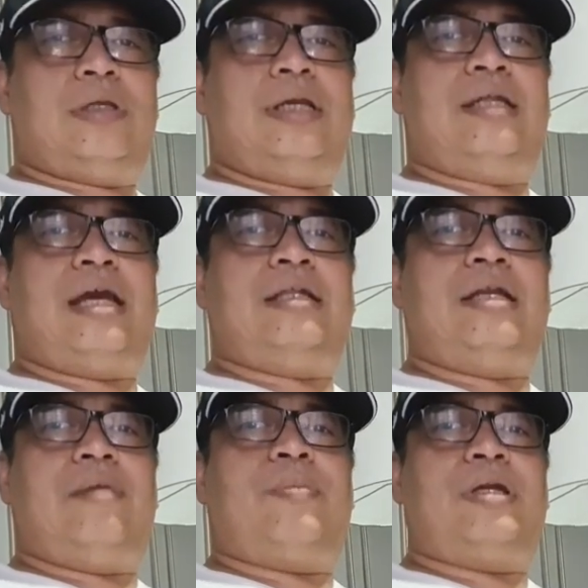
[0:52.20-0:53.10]
Jadi saya
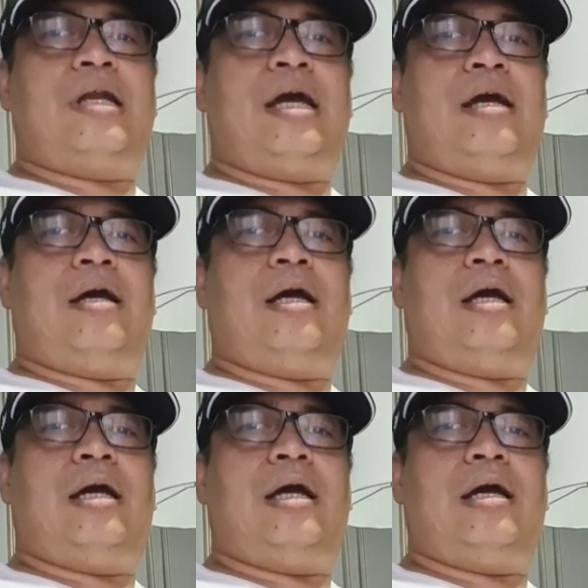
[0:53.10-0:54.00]
tidak pernah
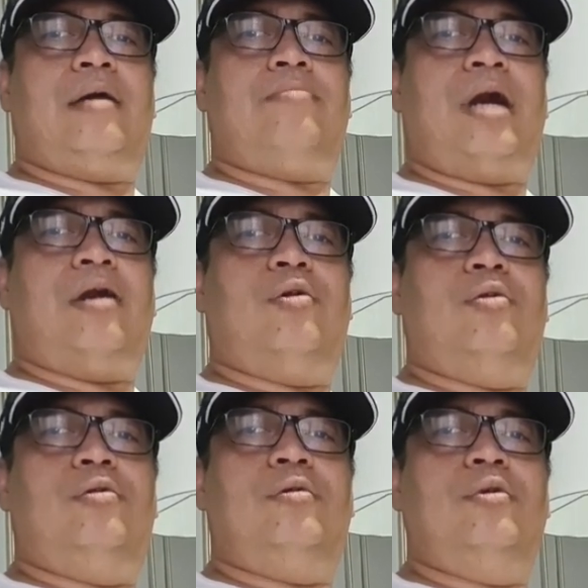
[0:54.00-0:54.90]
uh,
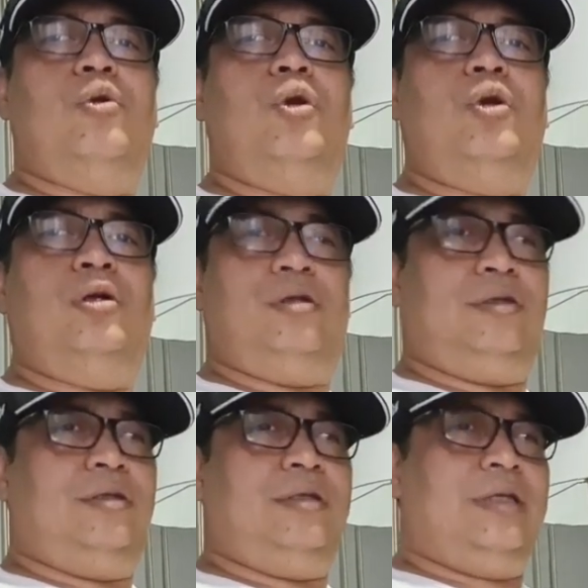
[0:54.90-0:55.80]
mau gulung